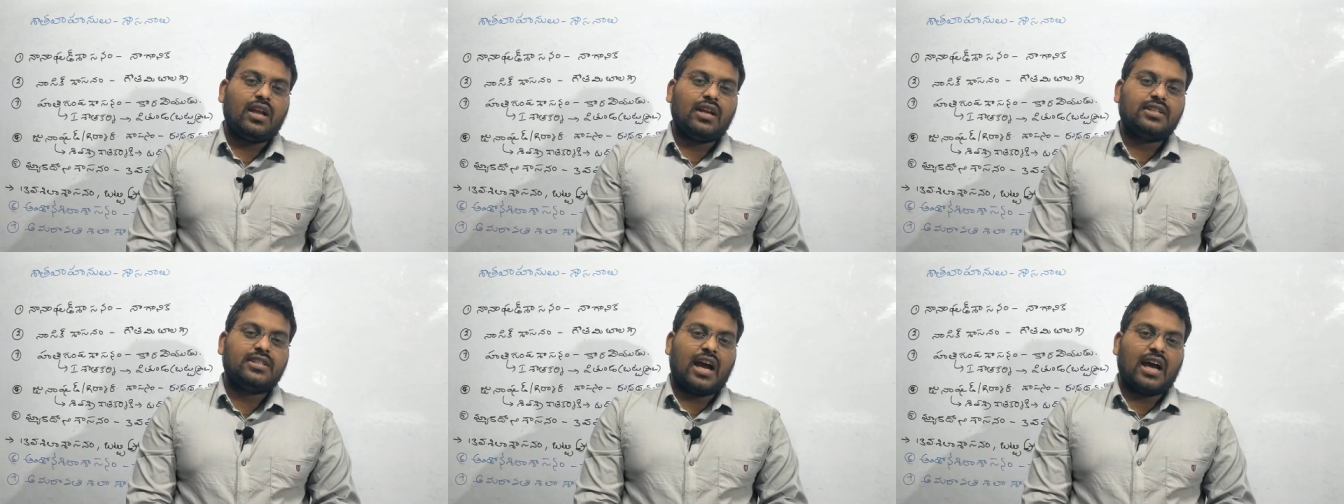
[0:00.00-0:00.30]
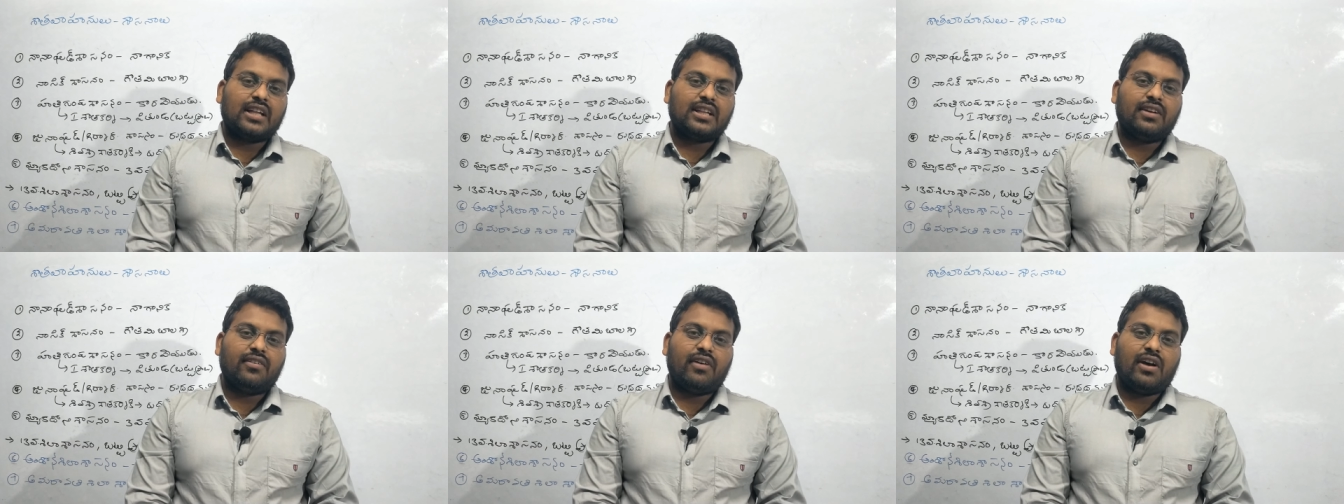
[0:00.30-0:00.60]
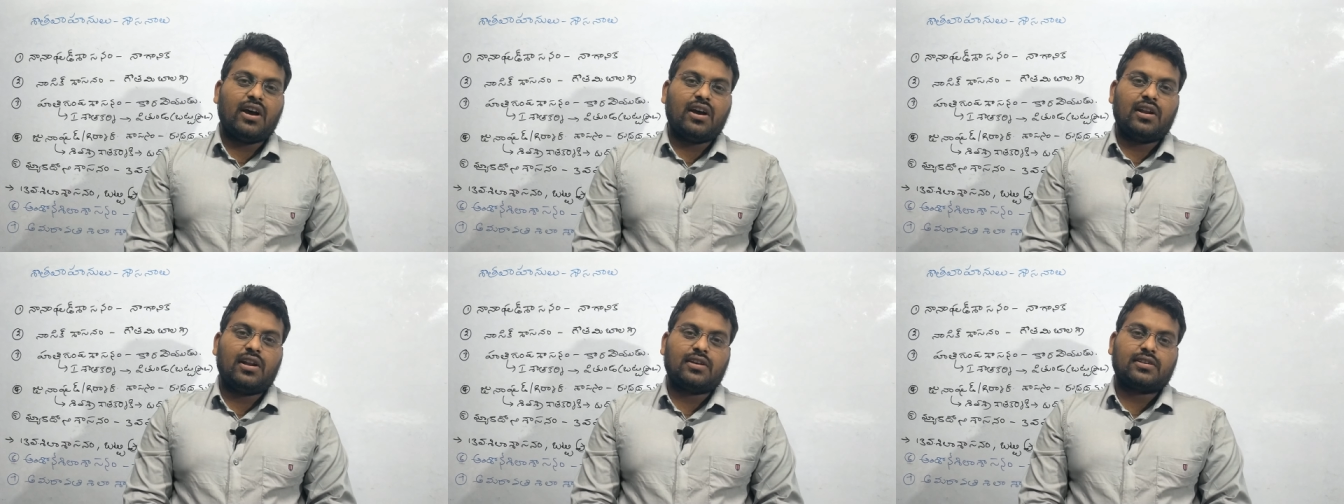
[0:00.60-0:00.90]

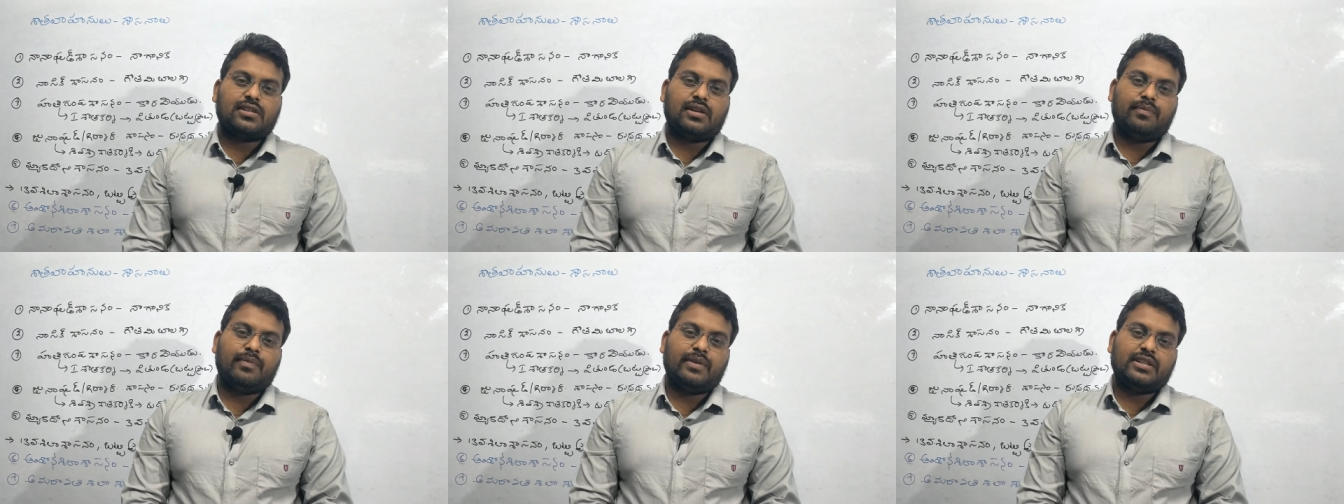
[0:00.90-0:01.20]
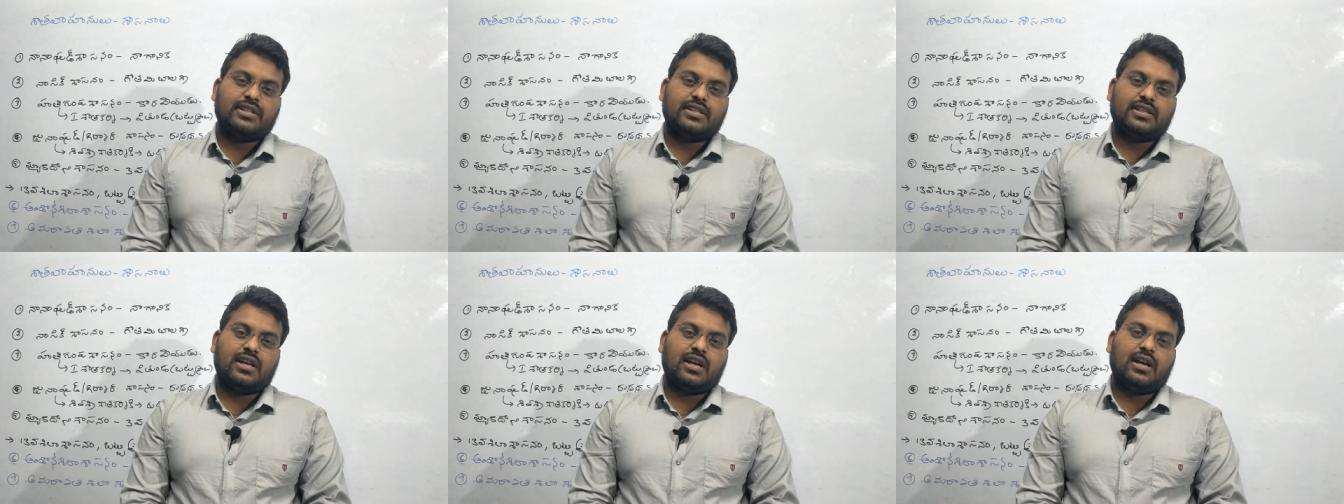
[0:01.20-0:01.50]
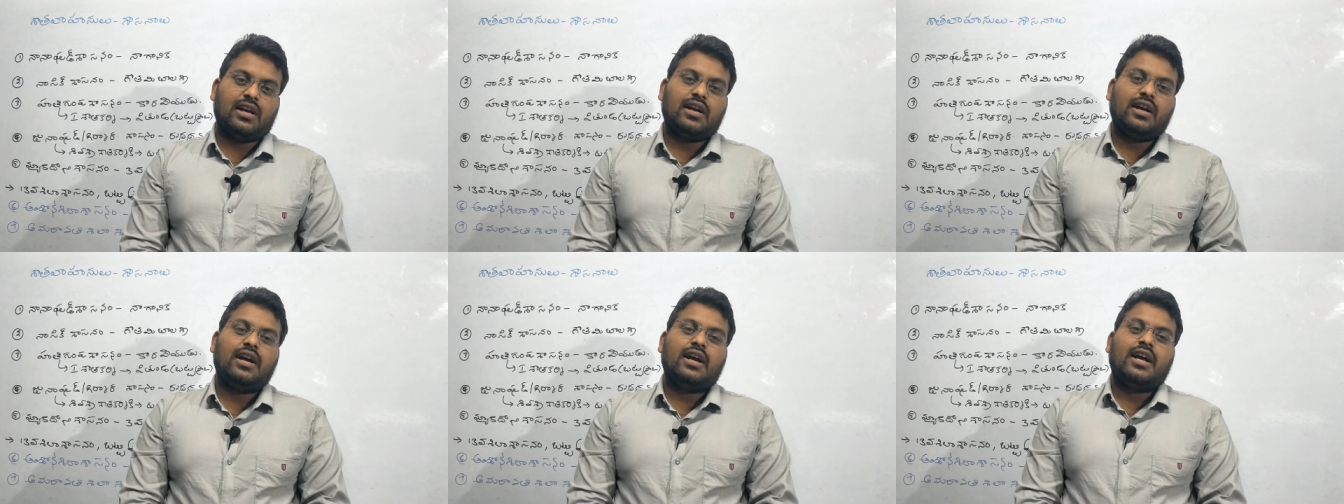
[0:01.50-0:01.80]
శాతవాహనులకు సంబంధించిన
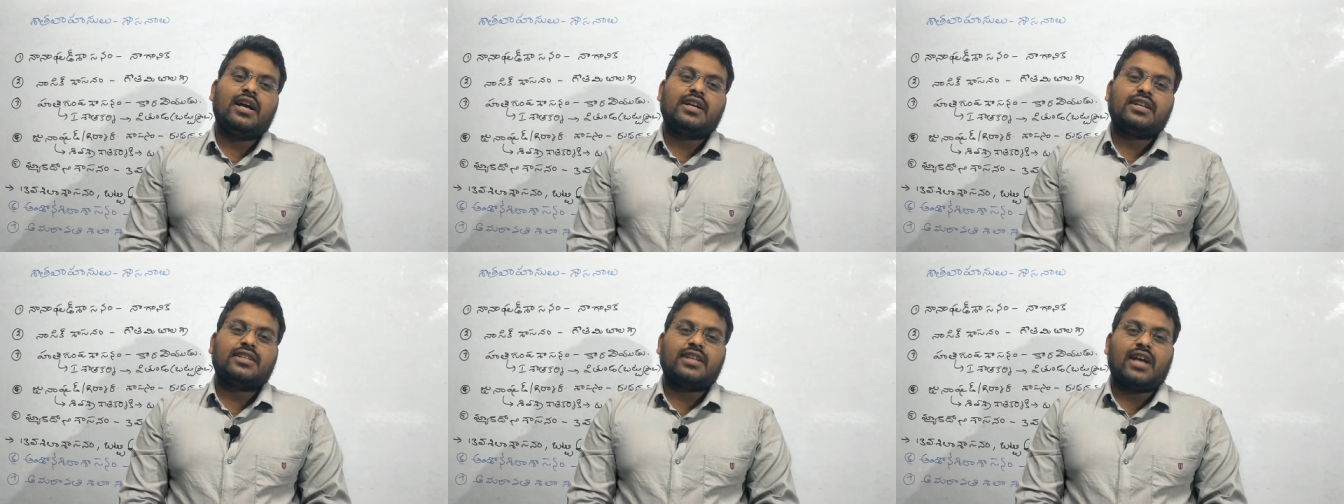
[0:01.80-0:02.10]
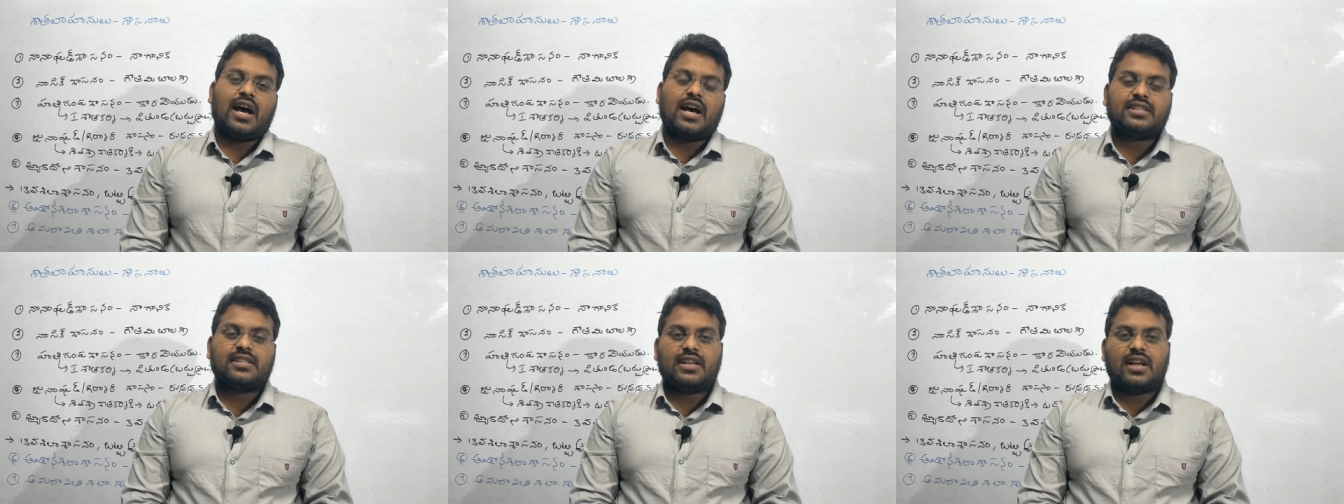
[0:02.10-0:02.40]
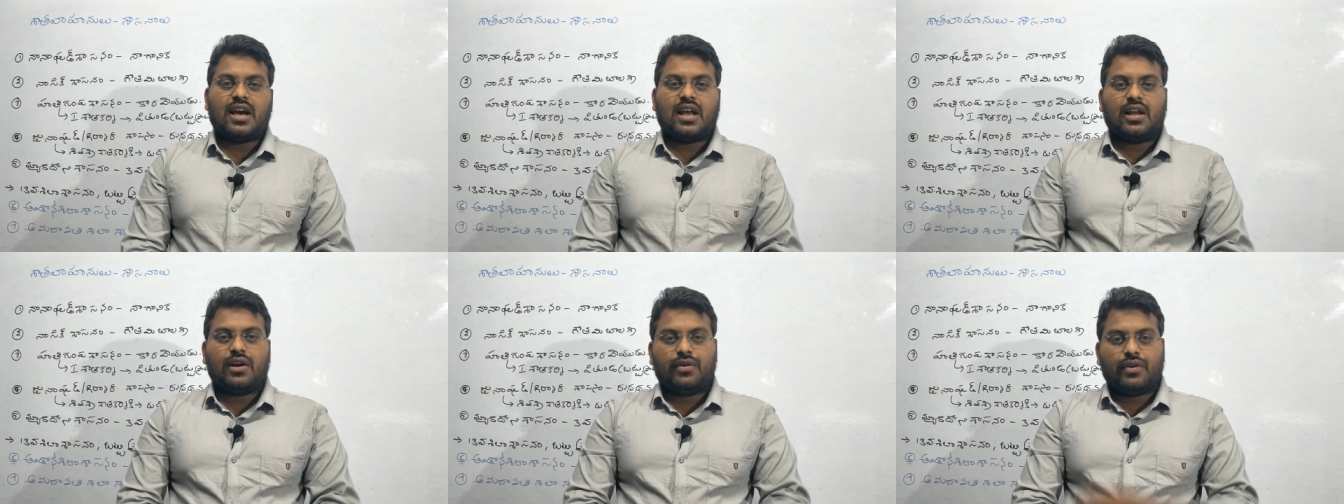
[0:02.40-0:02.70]
శాసనాల